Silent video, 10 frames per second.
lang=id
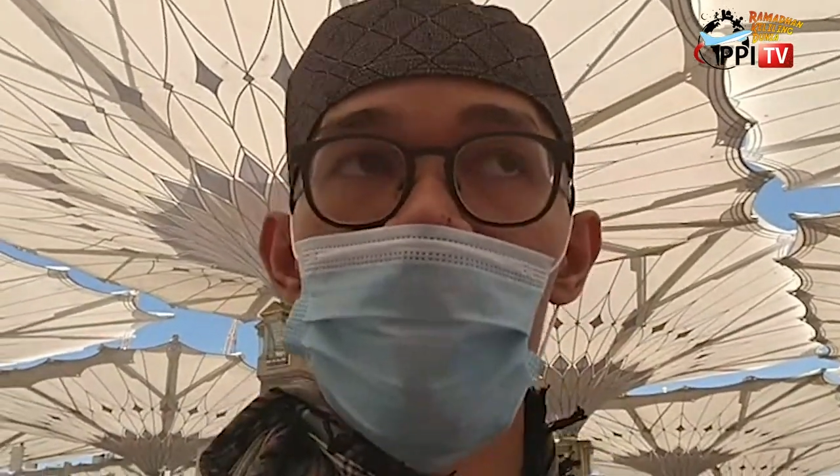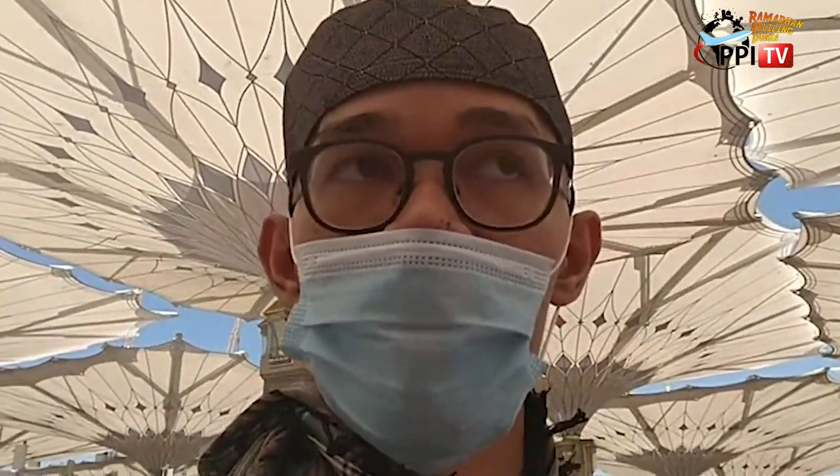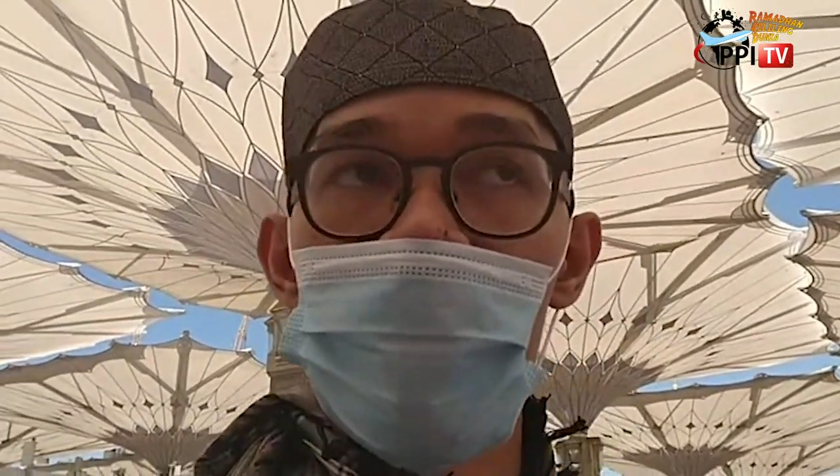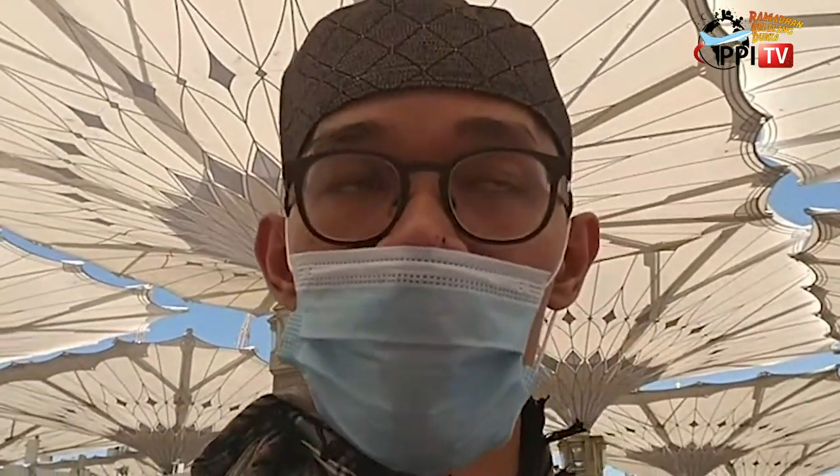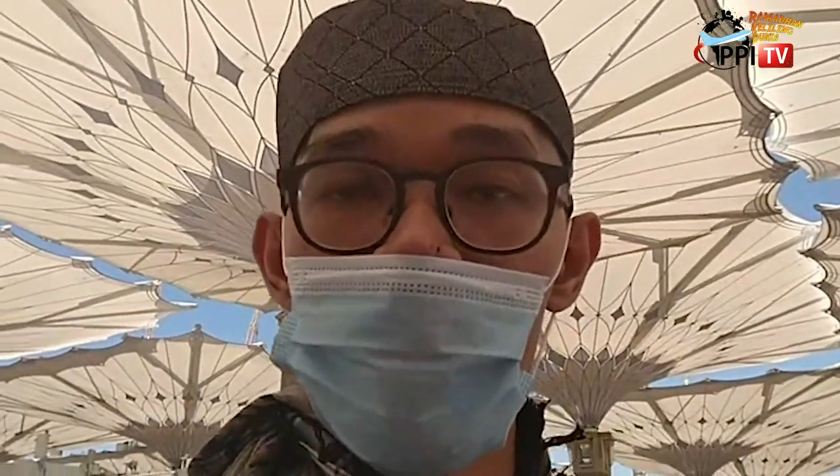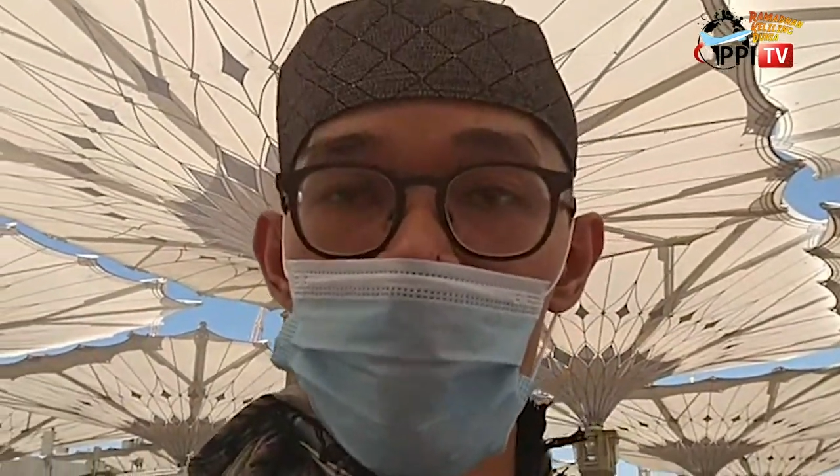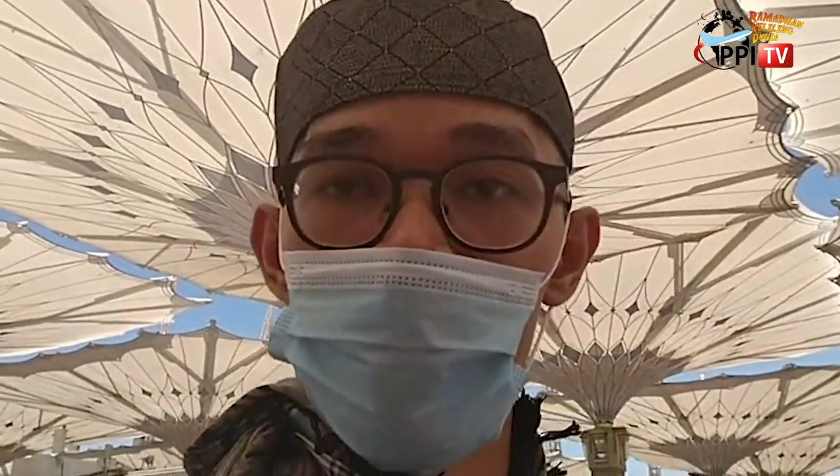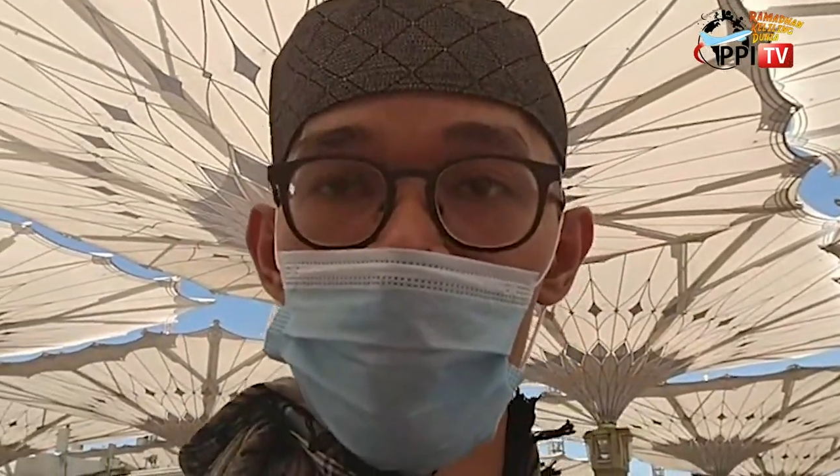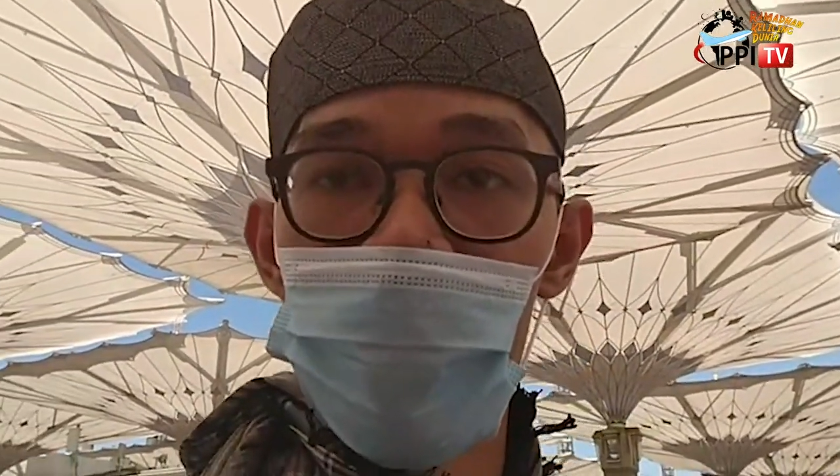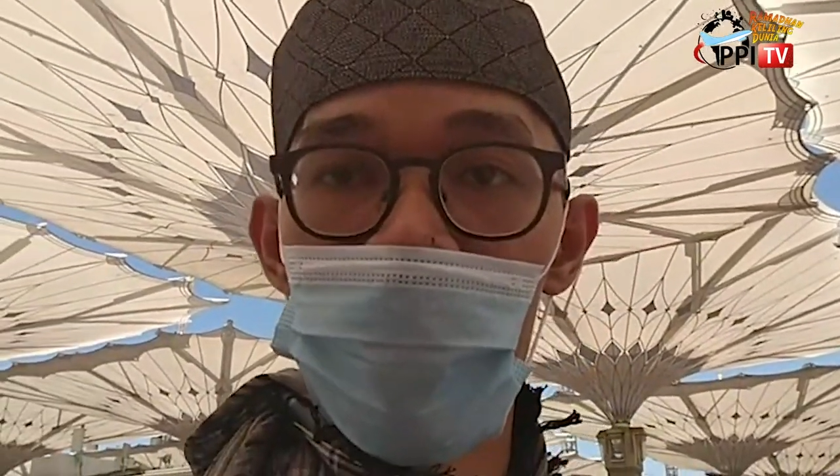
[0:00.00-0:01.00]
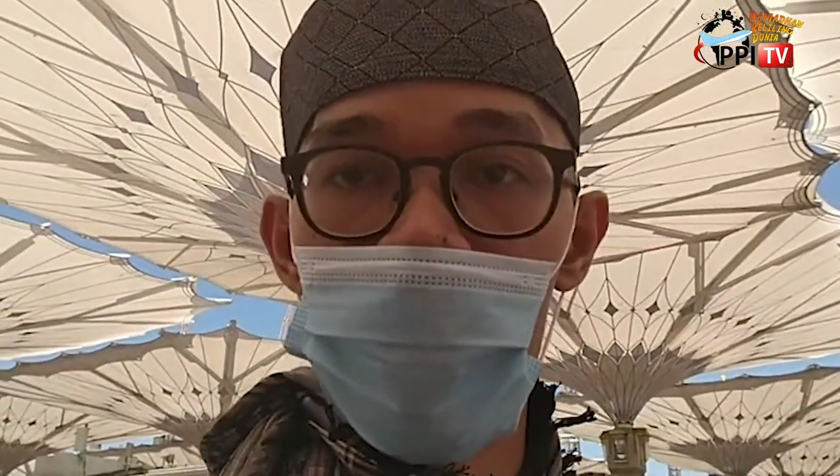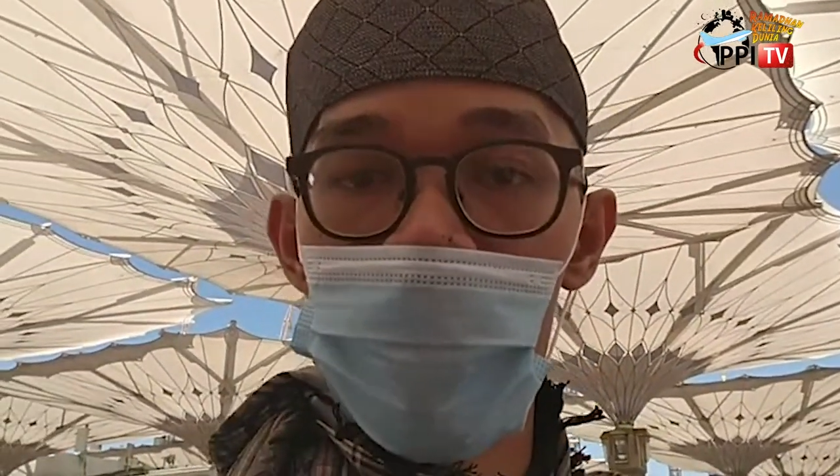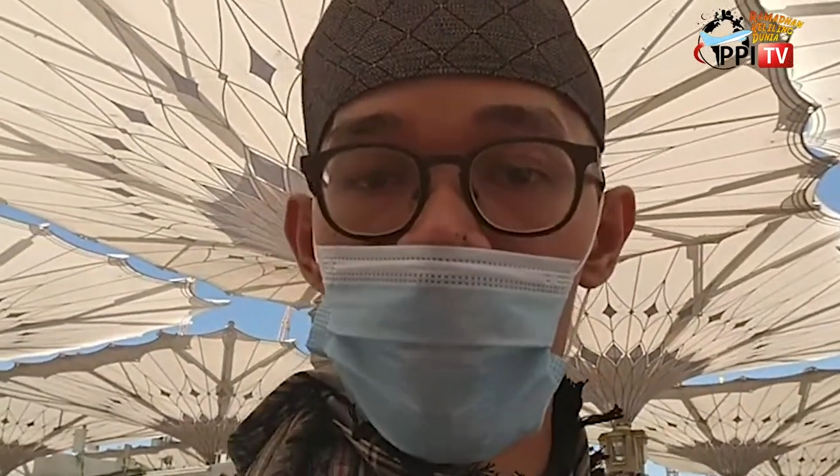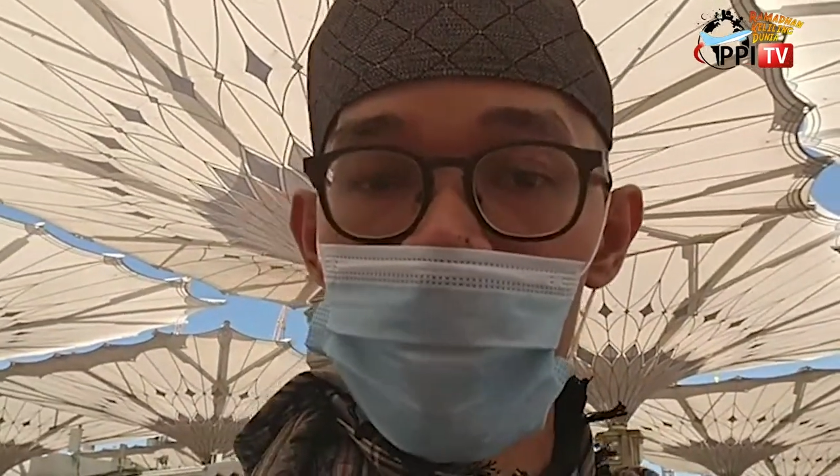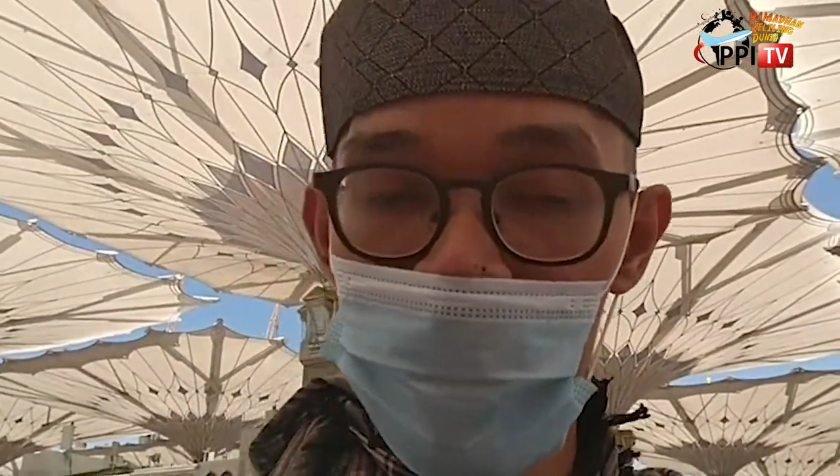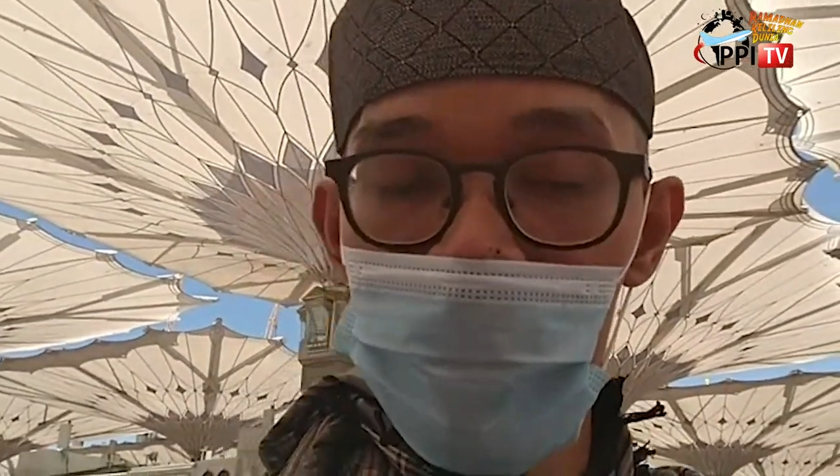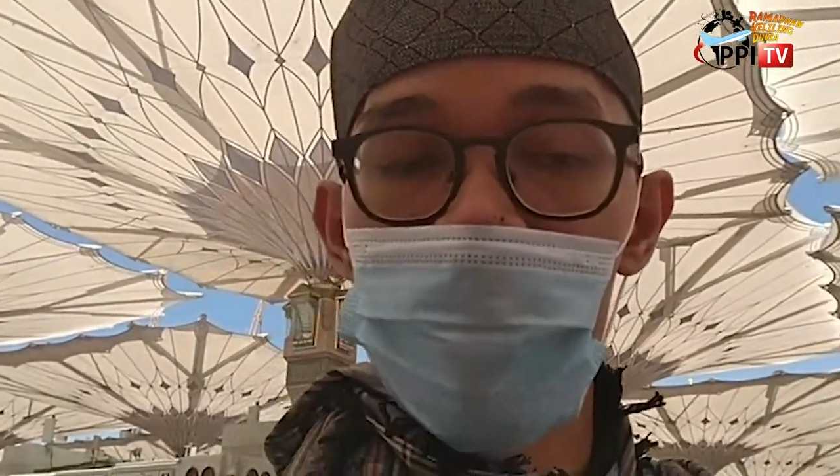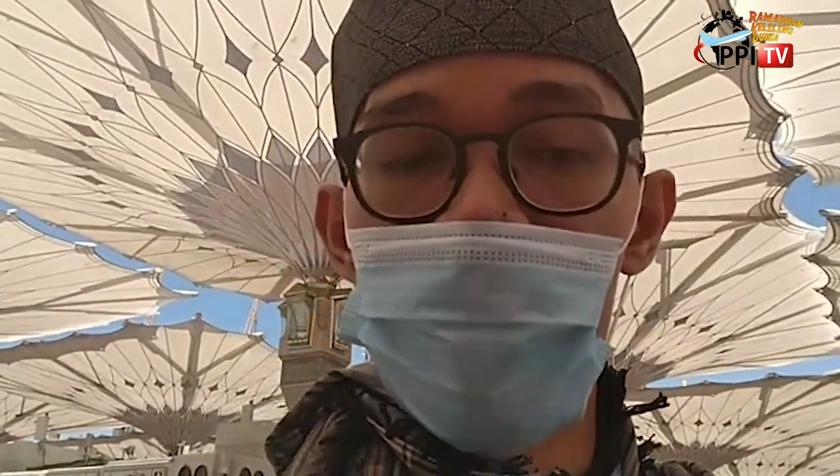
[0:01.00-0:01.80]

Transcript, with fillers: dan kasus juga masih